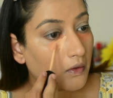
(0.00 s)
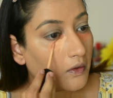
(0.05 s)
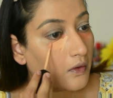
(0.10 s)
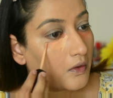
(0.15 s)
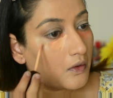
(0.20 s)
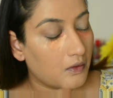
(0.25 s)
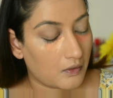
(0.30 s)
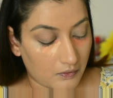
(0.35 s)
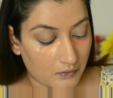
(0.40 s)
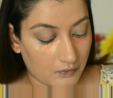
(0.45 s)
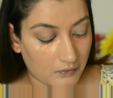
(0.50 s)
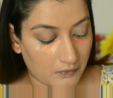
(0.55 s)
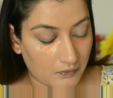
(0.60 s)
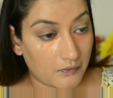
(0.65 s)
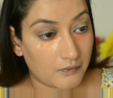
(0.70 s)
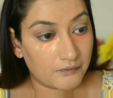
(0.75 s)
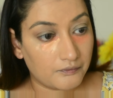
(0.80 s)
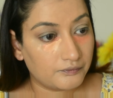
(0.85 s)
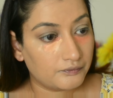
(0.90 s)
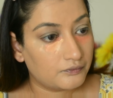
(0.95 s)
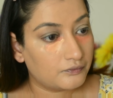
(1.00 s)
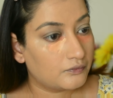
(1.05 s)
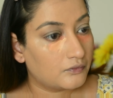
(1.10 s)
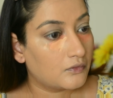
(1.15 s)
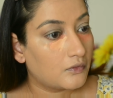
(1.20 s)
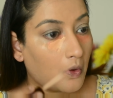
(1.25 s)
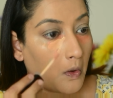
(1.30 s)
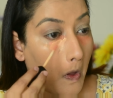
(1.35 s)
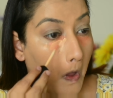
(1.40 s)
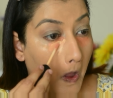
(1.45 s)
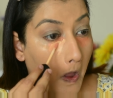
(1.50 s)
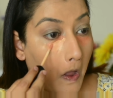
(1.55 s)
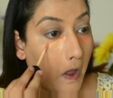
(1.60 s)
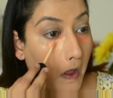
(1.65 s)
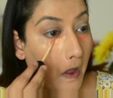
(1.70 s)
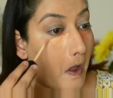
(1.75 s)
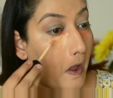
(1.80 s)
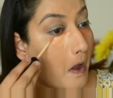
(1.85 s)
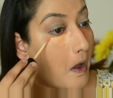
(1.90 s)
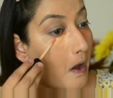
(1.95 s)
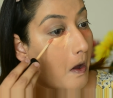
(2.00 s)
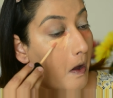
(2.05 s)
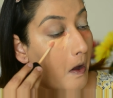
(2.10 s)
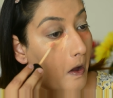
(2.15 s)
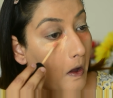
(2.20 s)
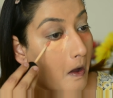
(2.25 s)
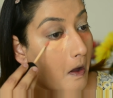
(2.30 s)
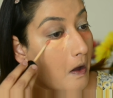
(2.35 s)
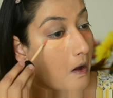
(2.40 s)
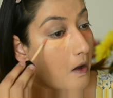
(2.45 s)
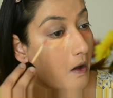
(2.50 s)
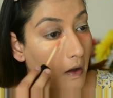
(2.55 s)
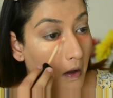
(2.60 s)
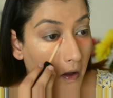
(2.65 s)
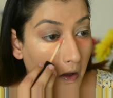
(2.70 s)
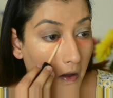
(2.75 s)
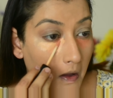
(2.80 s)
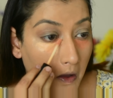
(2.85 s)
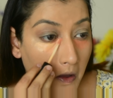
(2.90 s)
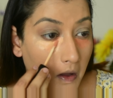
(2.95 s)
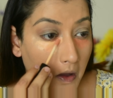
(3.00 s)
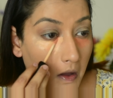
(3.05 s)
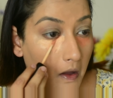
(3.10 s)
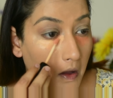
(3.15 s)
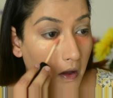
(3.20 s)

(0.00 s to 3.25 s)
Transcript: वाइल्ड का कंसीलर मैंने यूज़ किया है और